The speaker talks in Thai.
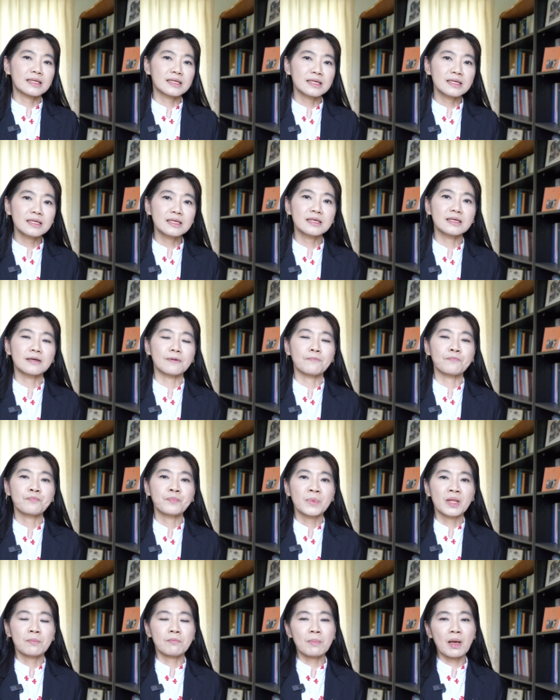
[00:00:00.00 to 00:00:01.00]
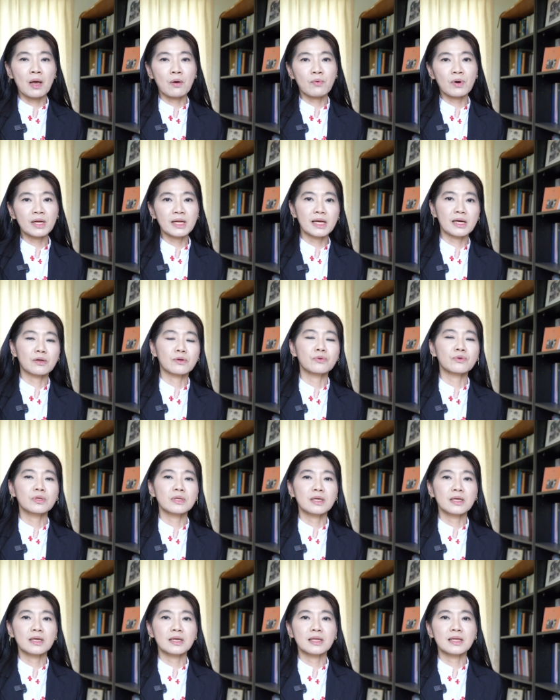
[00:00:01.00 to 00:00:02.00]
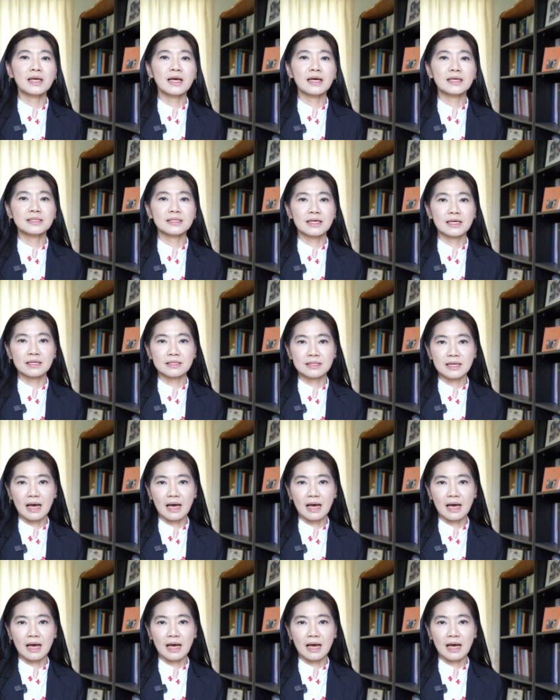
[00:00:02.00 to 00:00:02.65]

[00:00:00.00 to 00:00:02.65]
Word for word: นที่หนึ่งแม้ว่าเด็กรุ่นนี้เนี่ยจะ